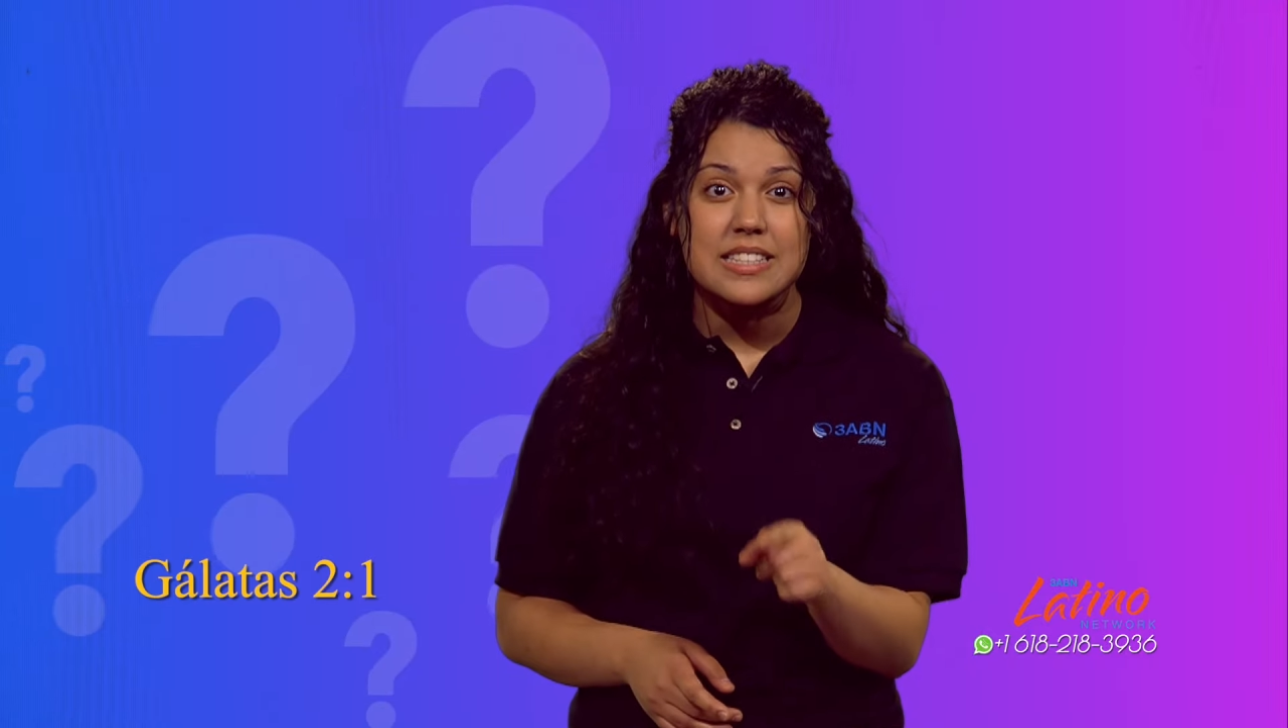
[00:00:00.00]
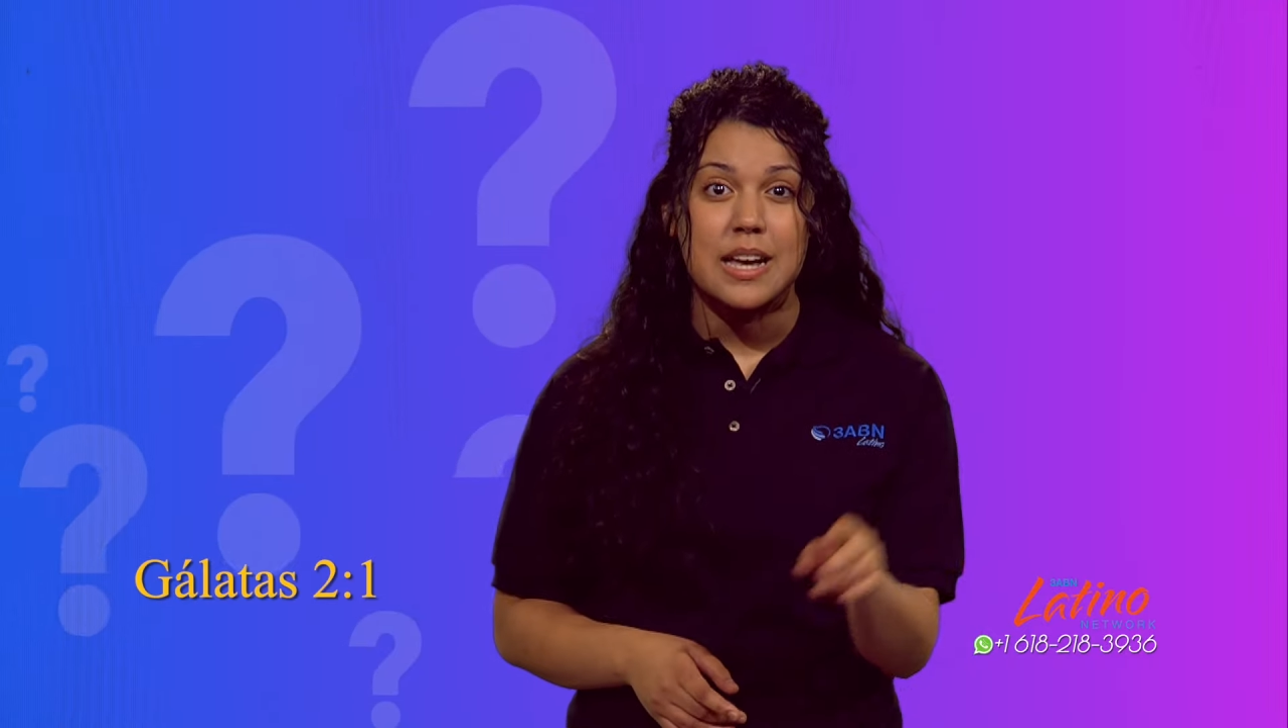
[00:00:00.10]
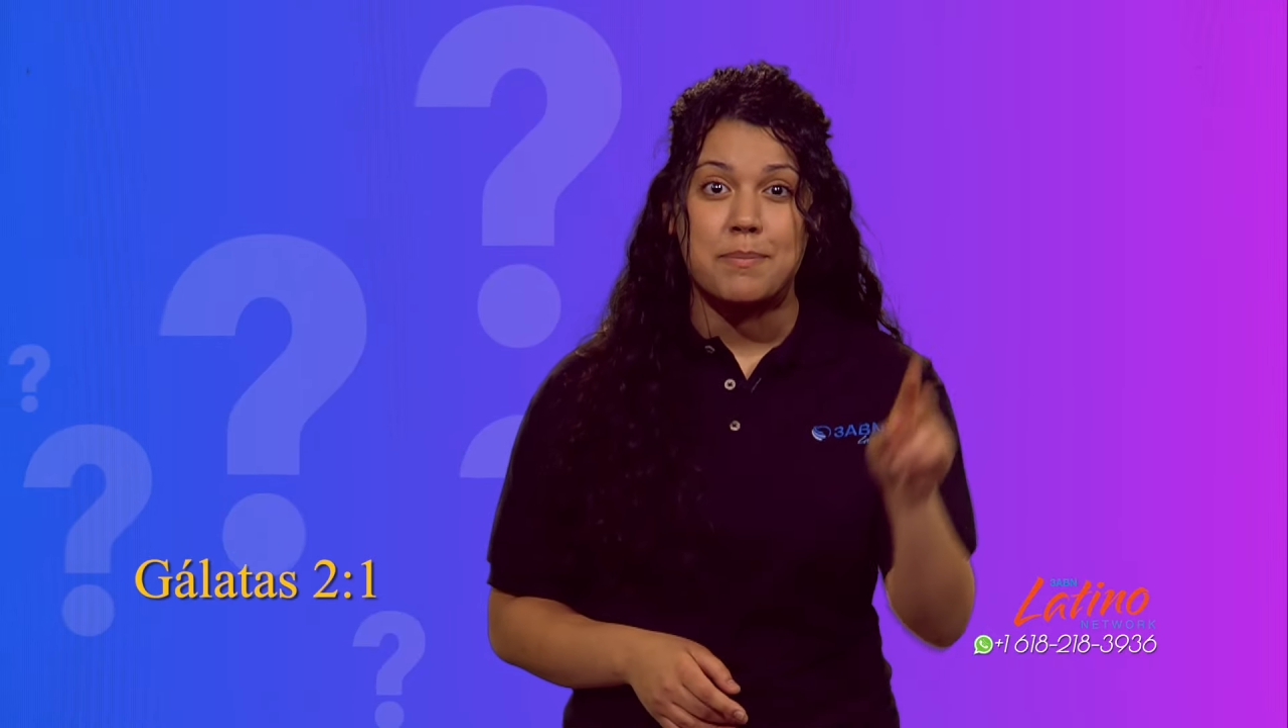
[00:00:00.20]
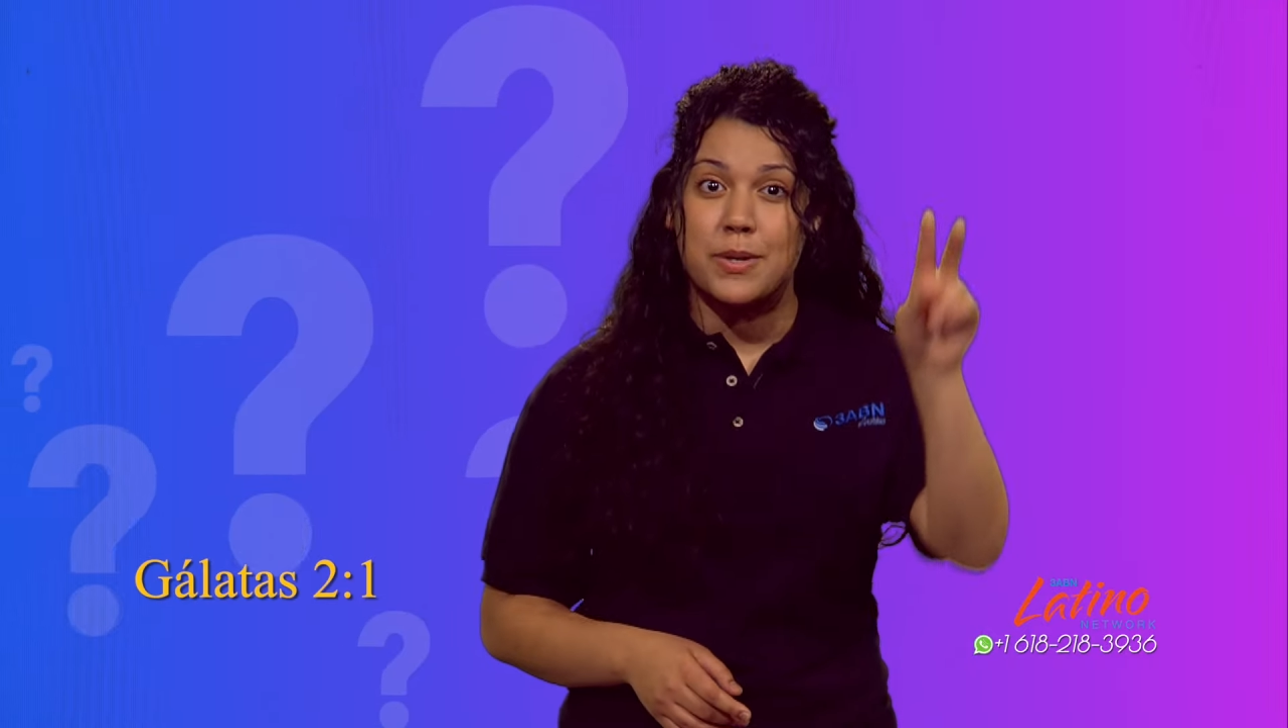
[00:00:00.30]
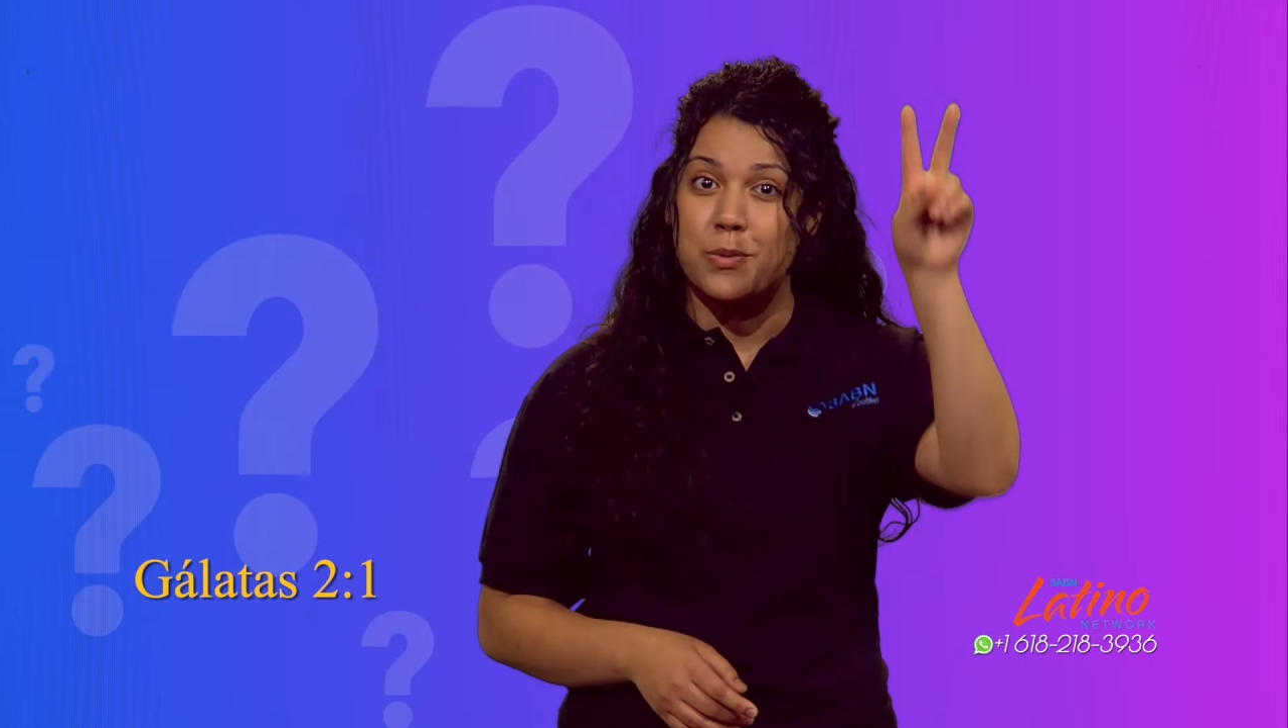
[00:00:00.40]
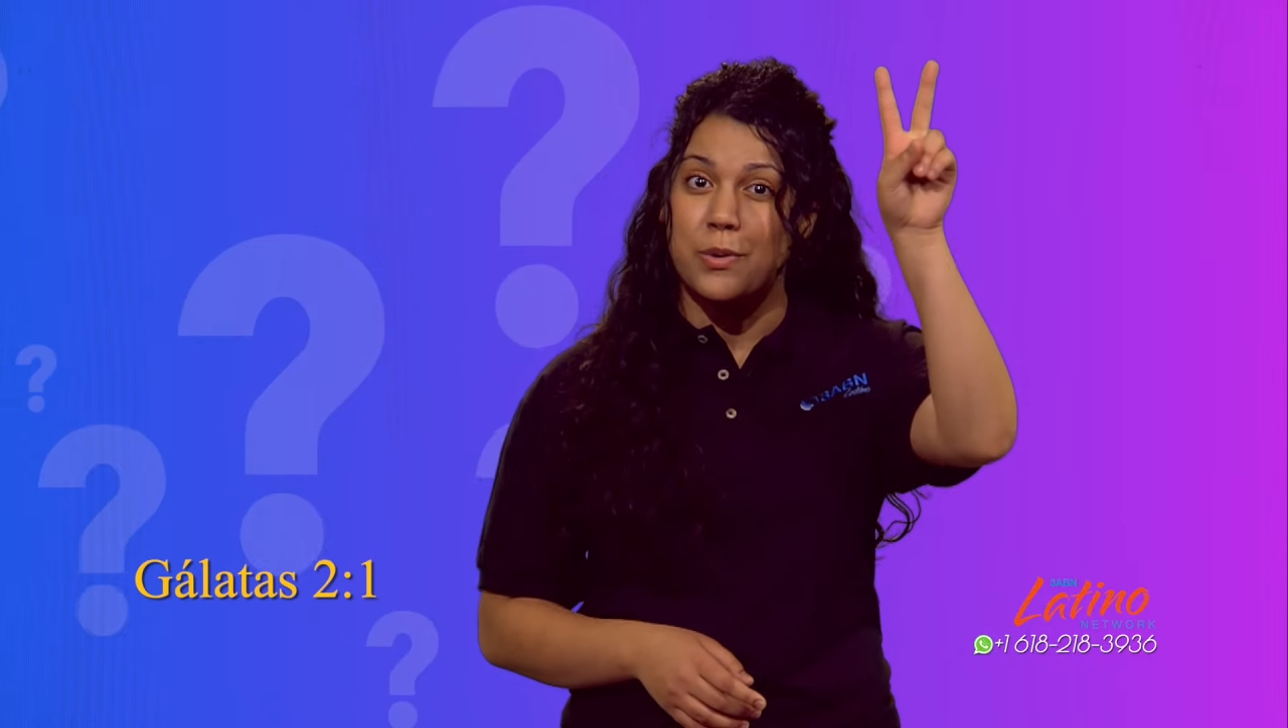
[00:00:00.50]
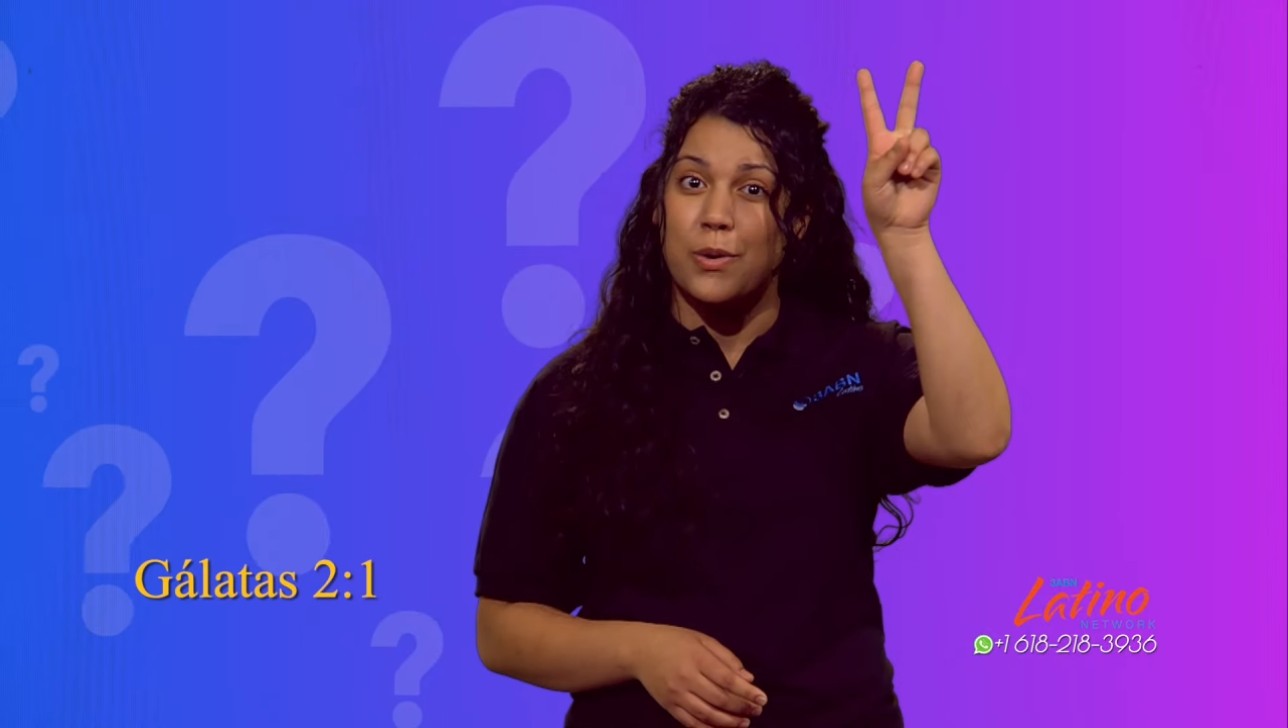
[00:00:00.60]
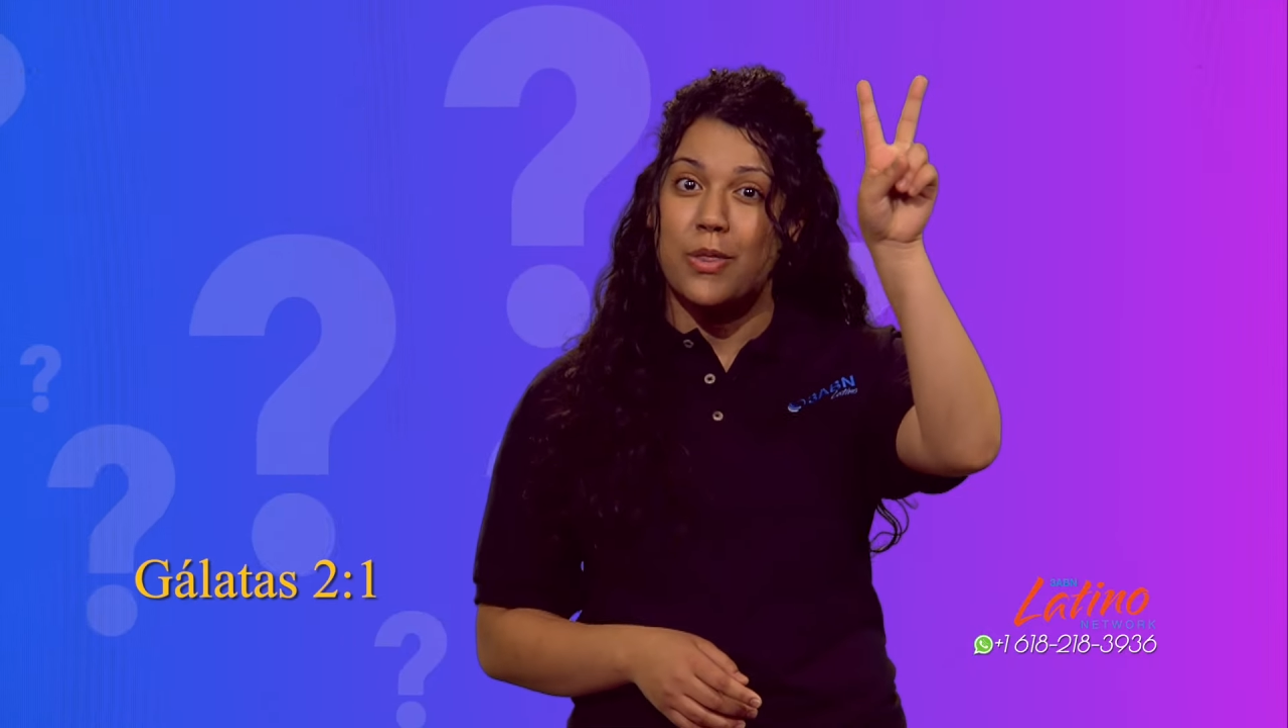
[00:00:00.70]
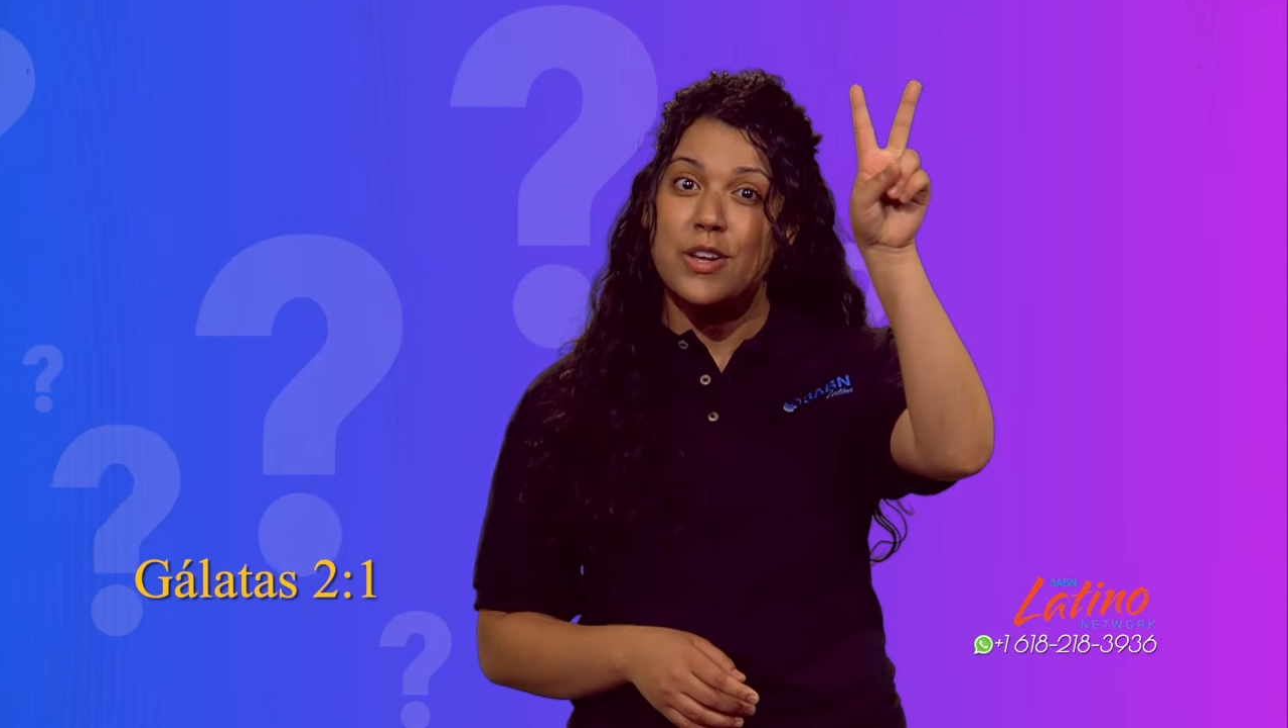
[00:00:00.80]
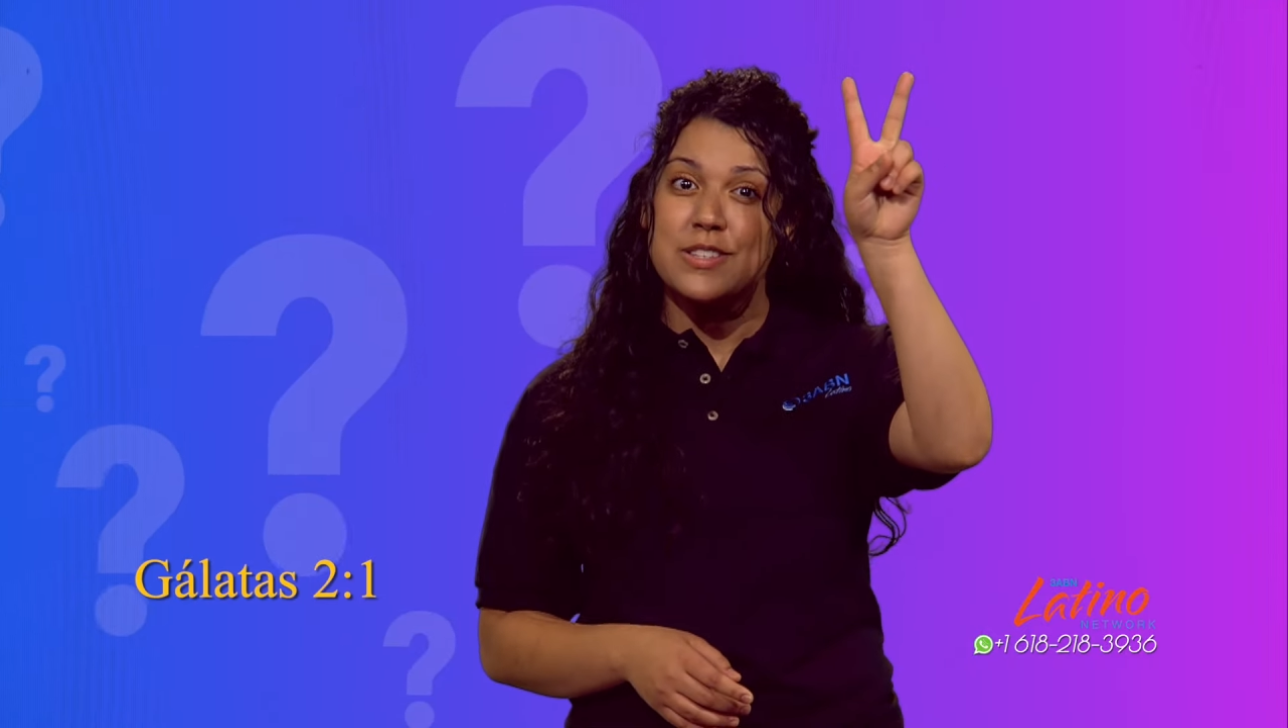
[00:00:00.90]
capítulo
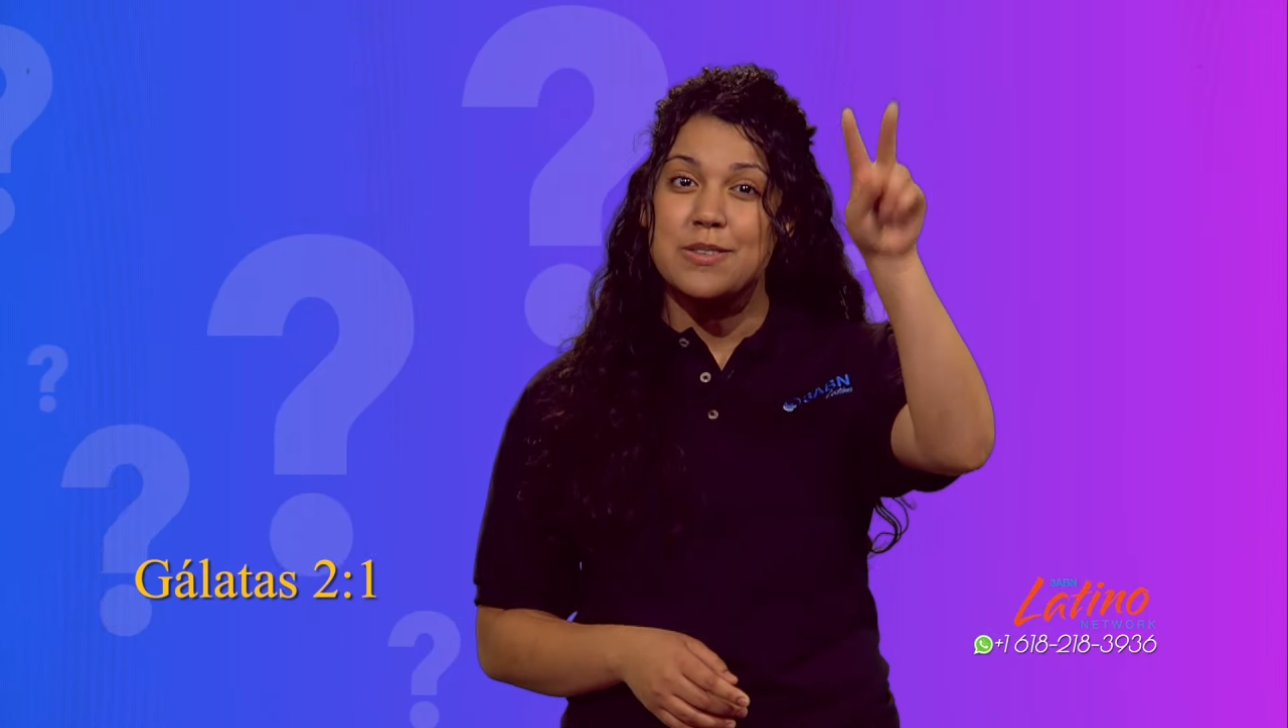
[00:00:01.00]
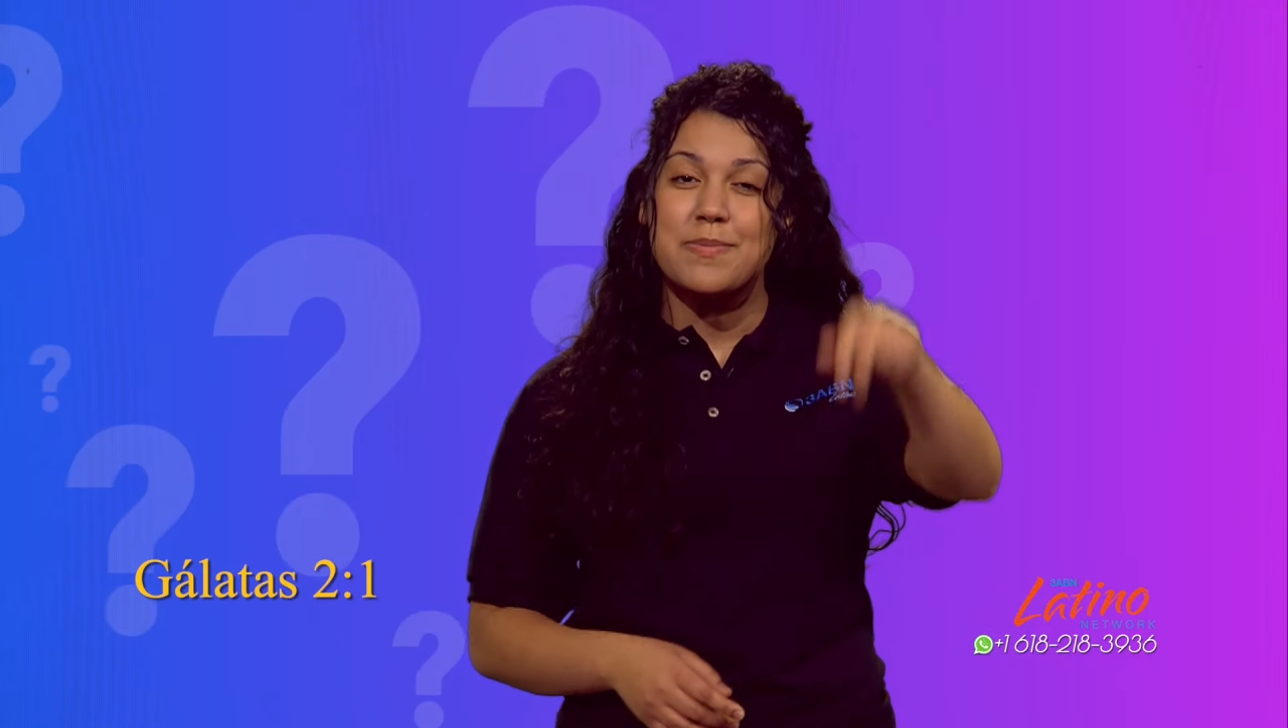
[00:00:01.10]
2,